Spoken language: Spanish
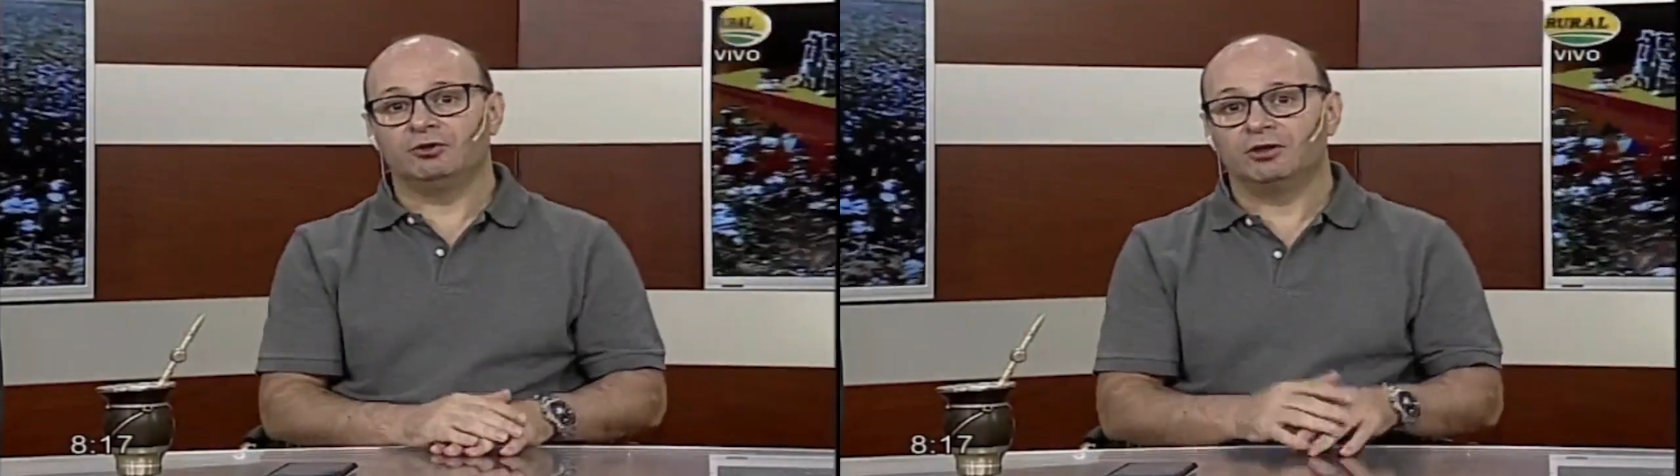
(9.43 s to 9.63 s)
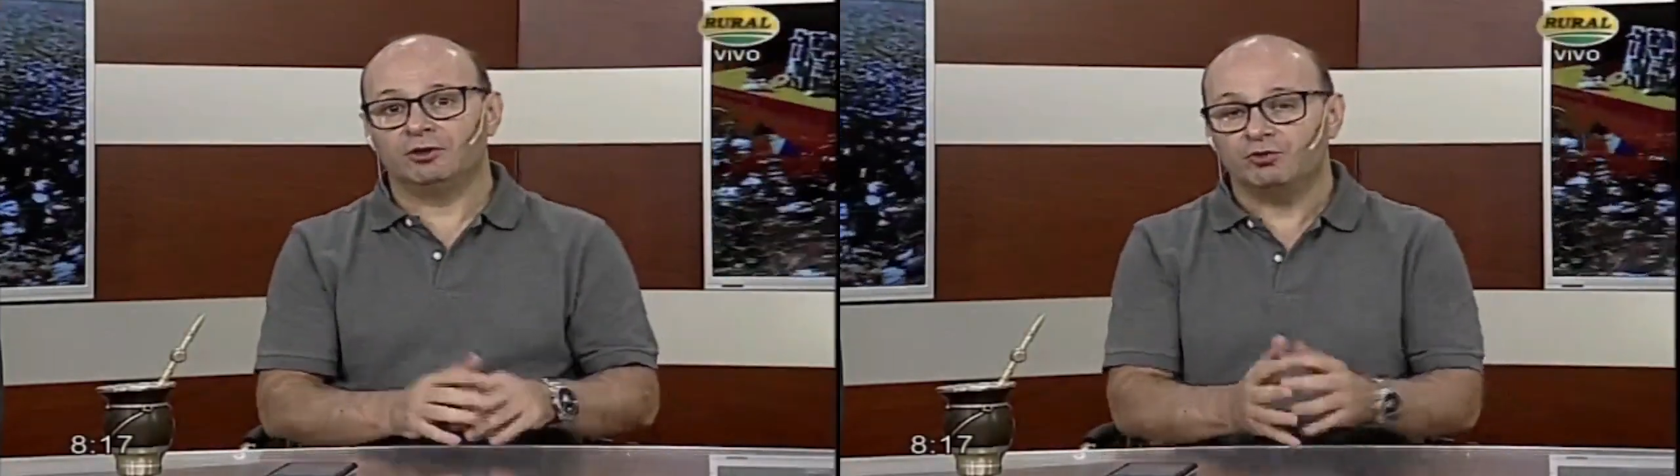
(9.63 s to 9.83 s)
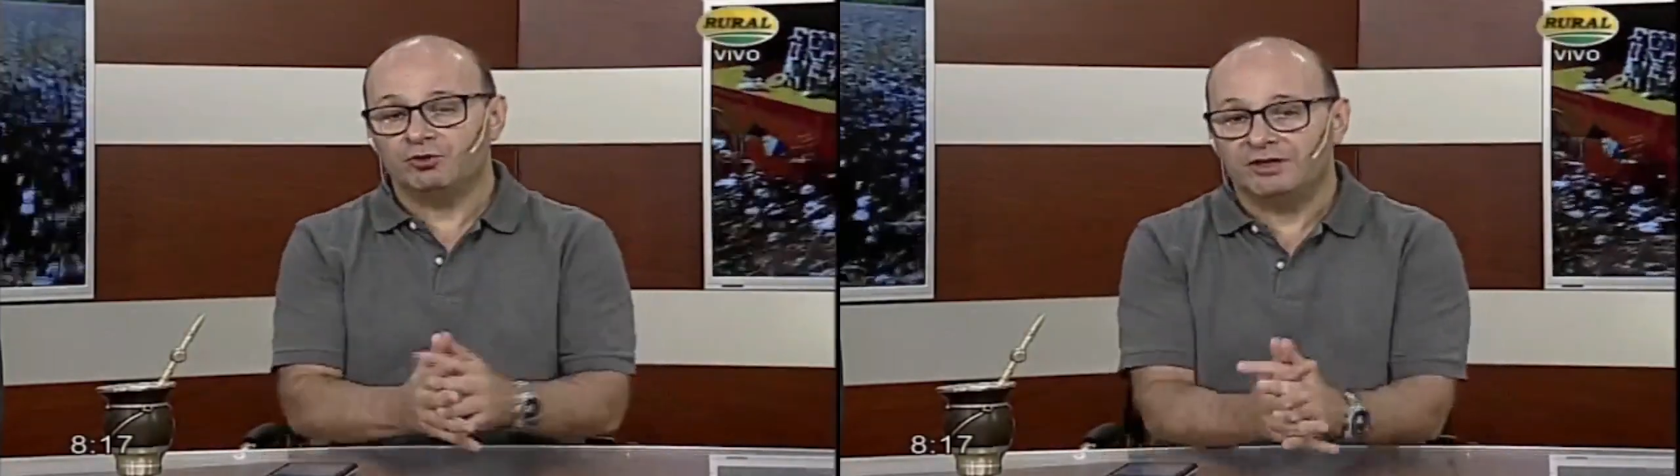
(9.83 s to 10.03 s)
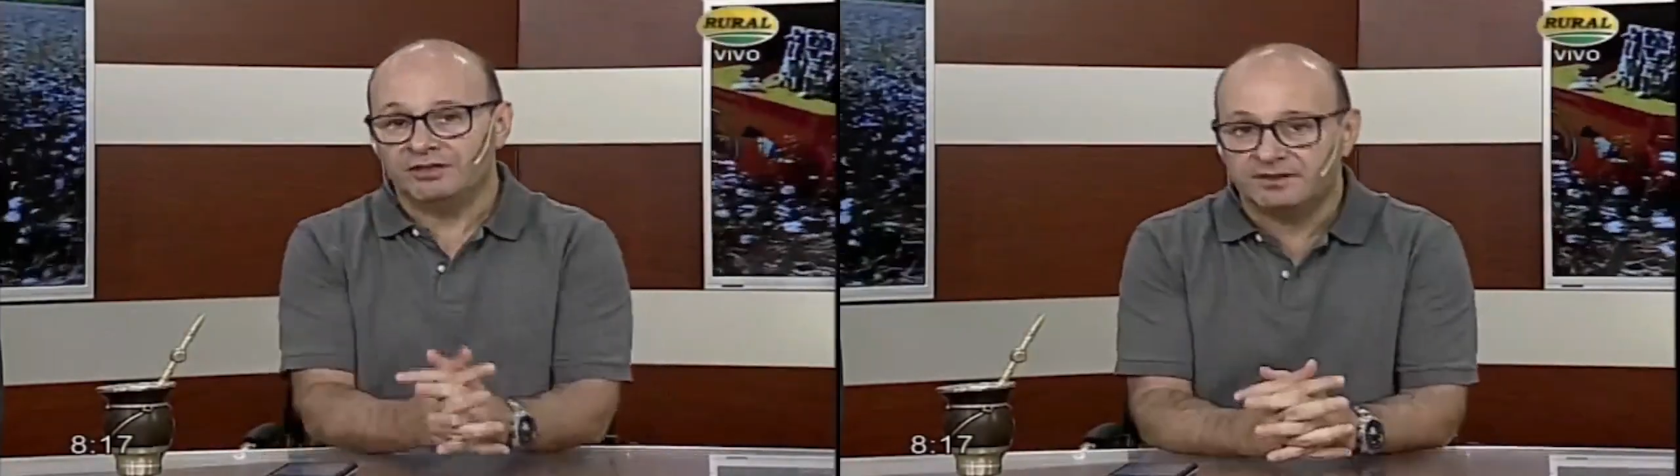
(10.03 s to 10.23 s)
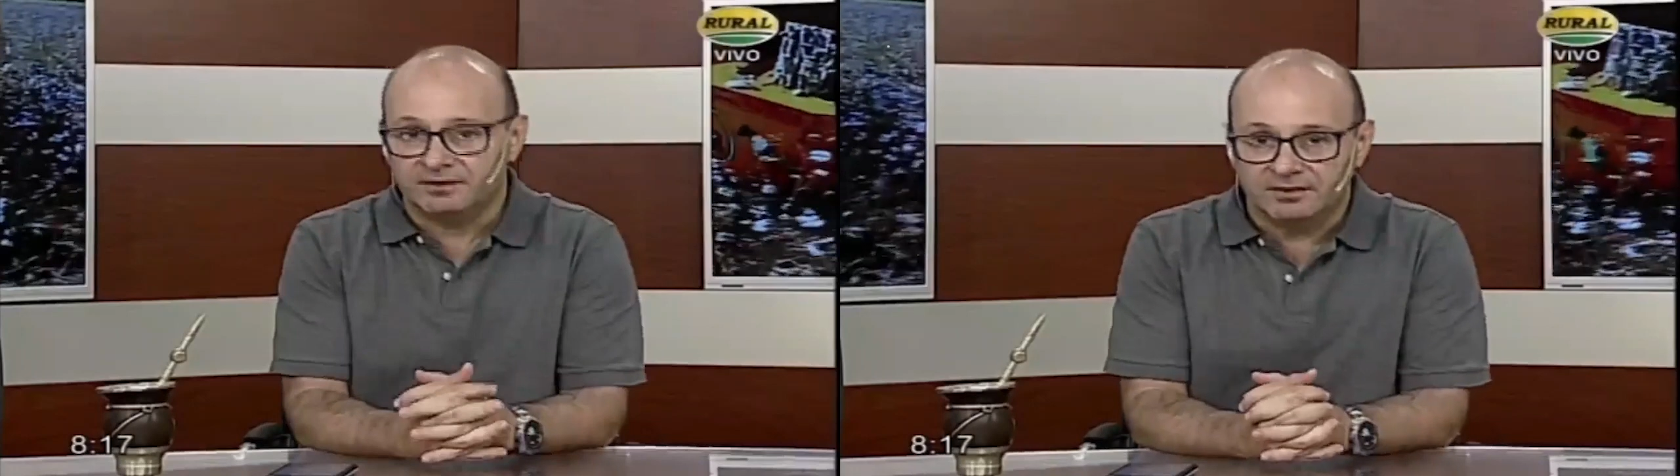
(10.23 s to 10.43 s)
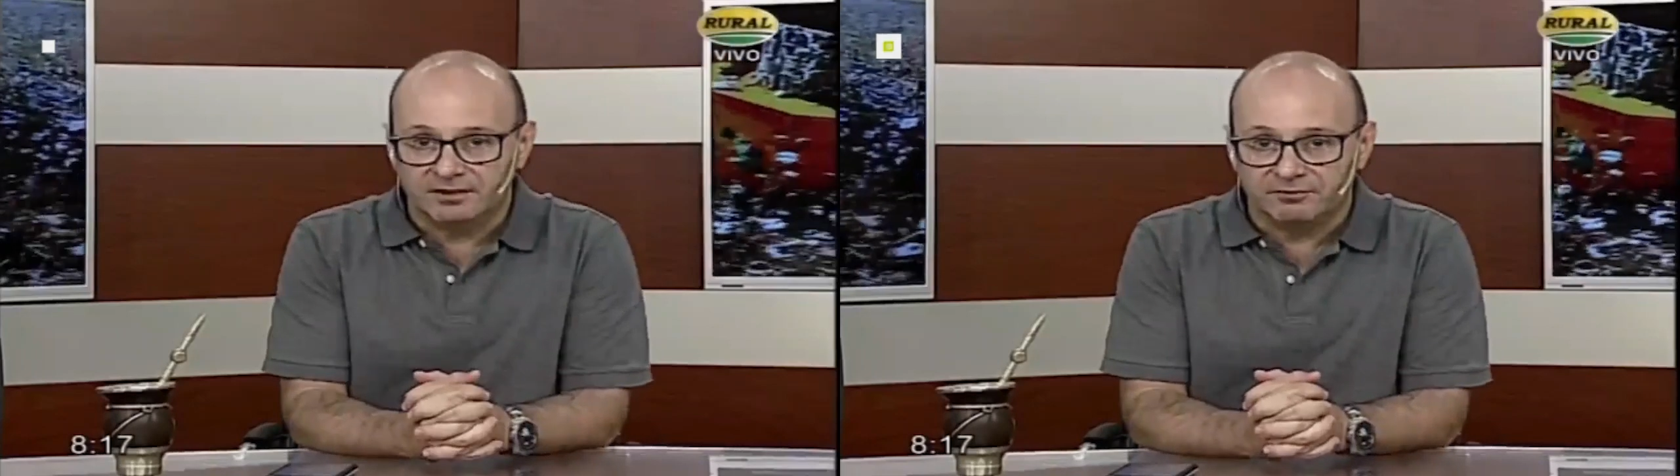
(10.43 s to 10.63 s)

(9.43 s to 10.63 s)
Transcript: Riusech de